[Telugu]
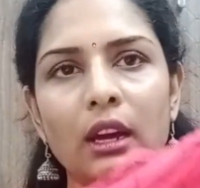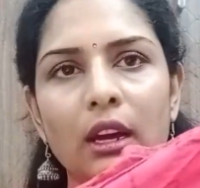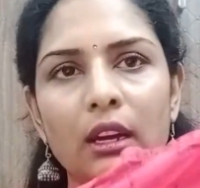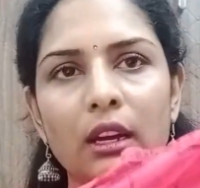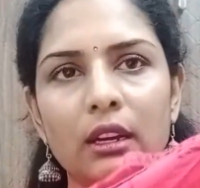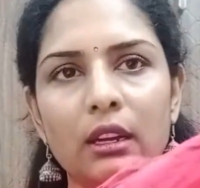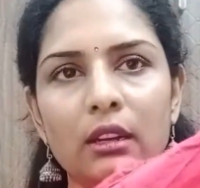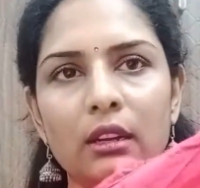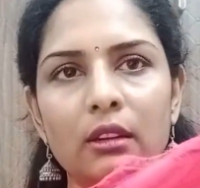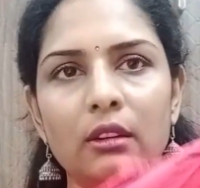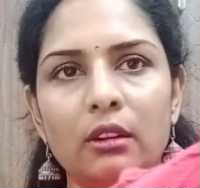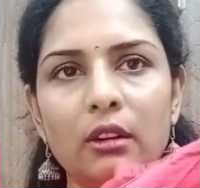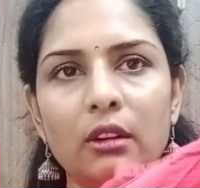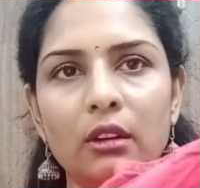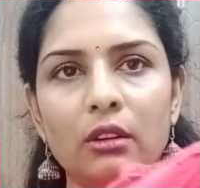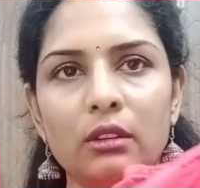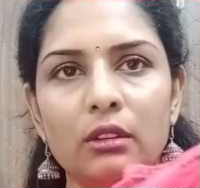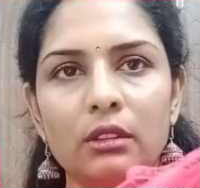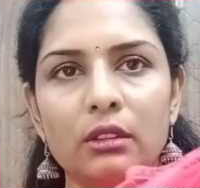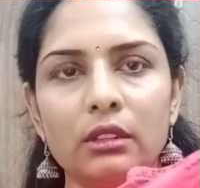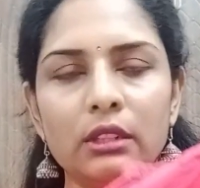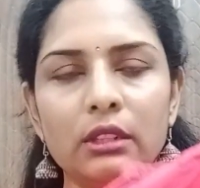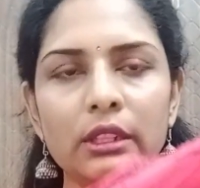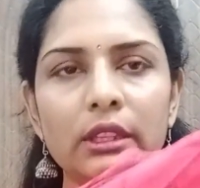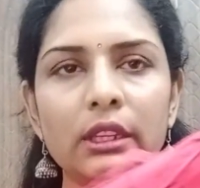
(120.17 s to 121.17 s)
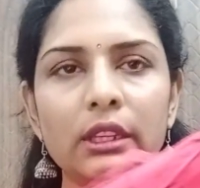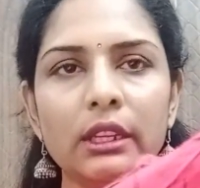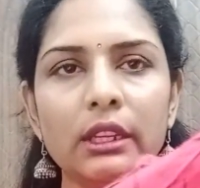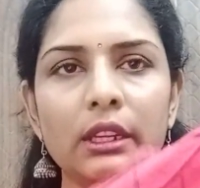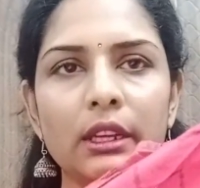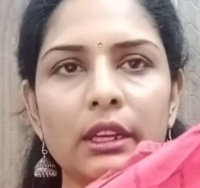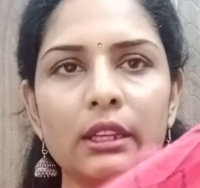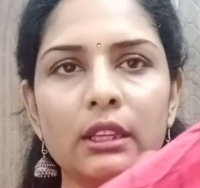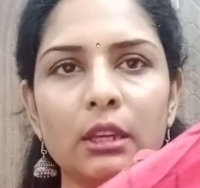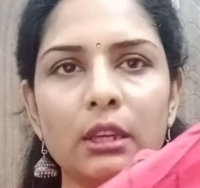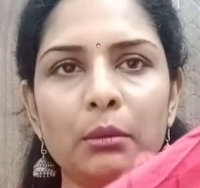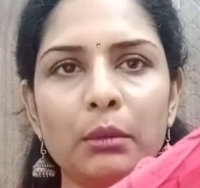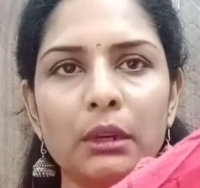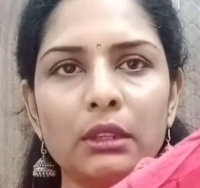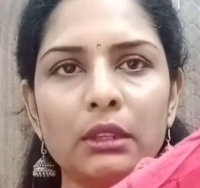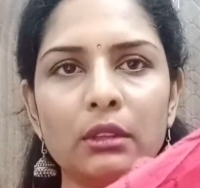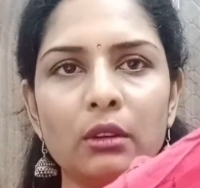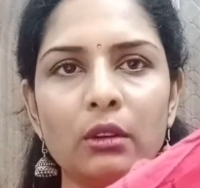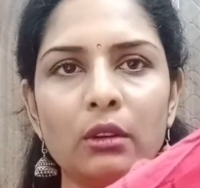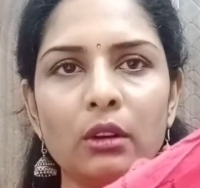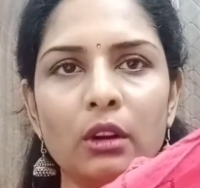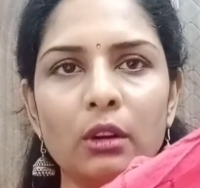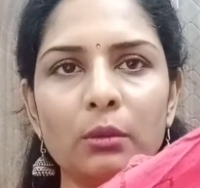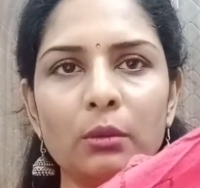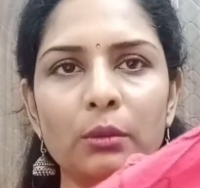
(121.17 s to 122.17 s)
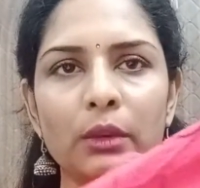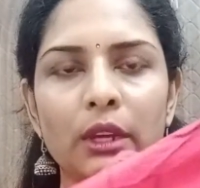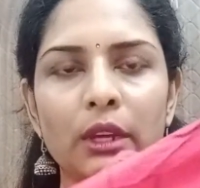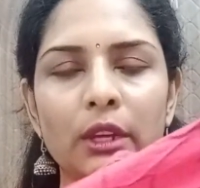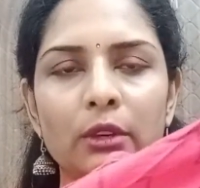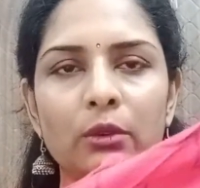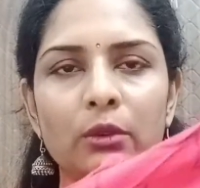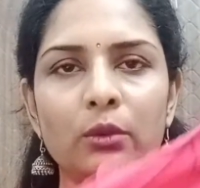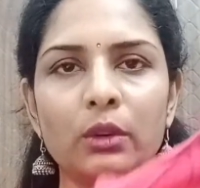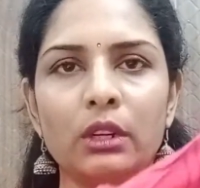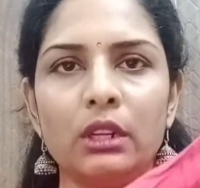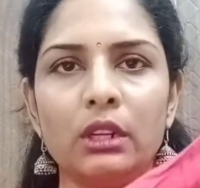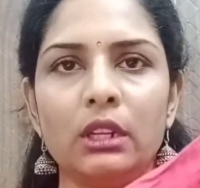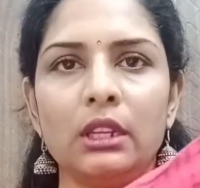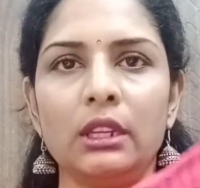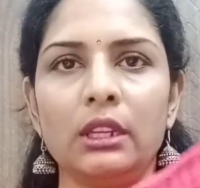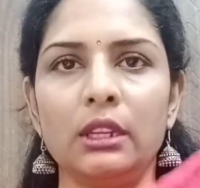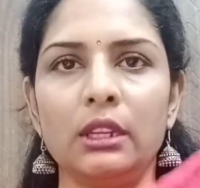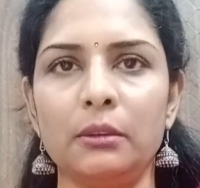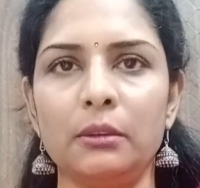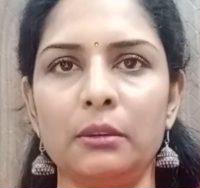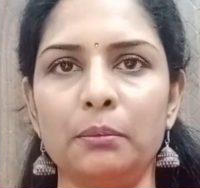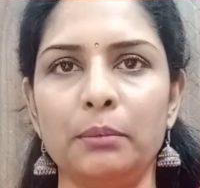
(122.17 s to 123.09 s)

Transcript: ఆ కలర్లో ఉంటుంది దీనికైతే మాత్రం నడుముకి ఎటువంటి